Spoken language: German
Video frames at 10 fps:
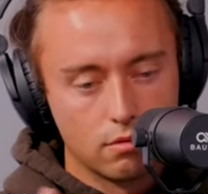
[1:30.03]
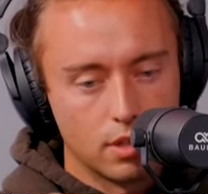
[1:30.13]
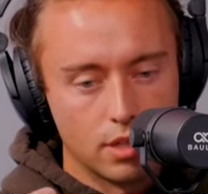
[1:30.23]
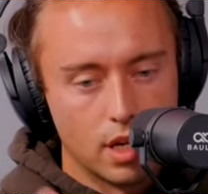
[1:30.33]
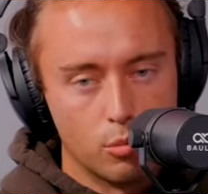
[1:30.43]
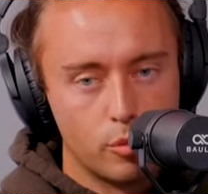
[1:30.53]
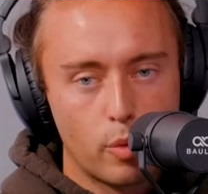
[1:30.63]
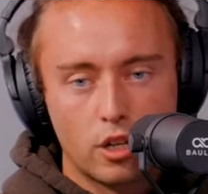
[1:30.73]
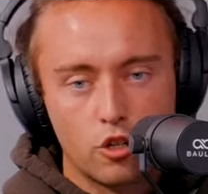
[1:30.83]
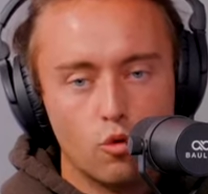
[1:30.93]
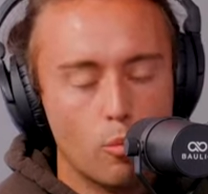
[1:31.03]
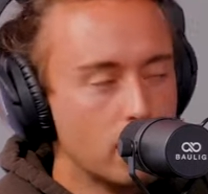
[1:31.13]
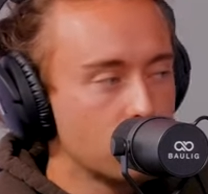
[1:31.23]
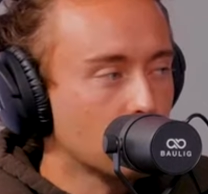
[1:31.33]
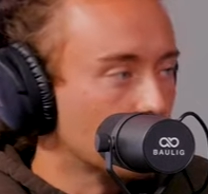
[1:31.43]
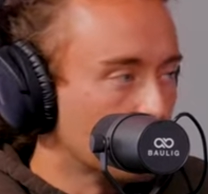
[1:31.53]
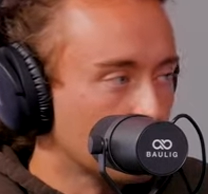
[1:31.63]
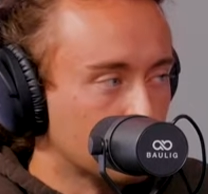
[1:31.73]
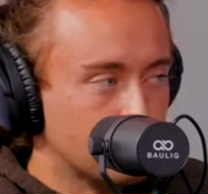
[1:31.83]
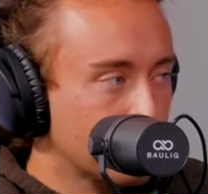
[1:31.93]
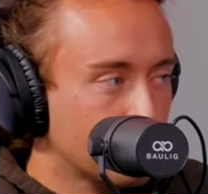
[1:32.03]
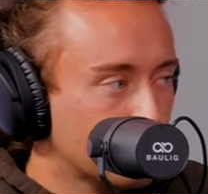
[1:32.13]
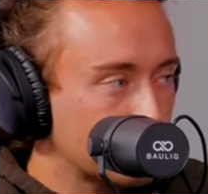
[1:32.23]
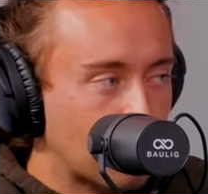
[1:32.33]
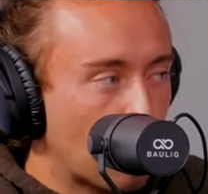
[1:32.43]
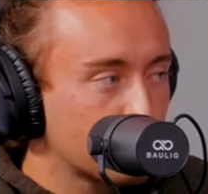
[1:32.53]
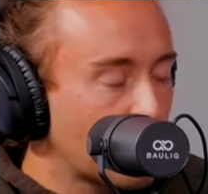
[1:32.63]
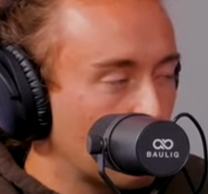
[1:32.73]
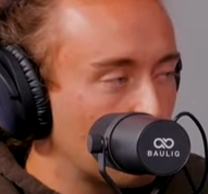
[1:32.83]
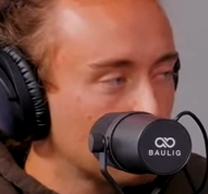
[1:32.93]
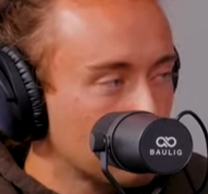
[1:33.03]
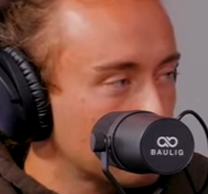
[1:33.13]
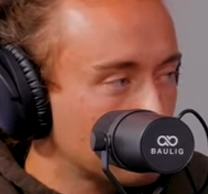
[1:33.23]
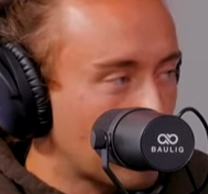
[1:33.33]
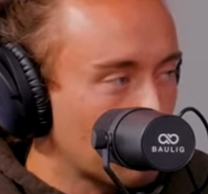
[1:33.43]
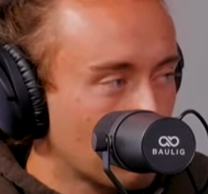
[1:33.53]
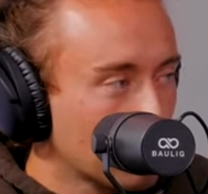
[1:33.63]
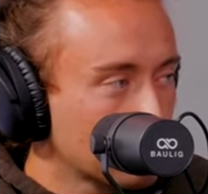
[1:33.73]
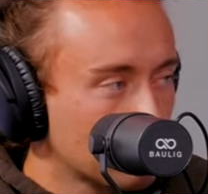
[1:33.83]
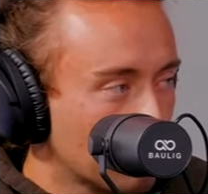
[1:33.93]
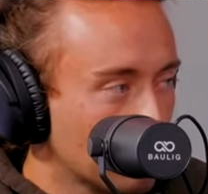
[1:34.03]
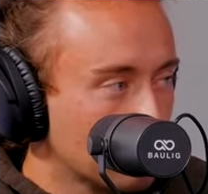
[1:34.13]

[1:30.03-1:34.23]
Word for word: ja, da habe ich praktisch nur Meister gemacht. Also jeder, es gab keinen Kunden, der den zweiten Platz gemacht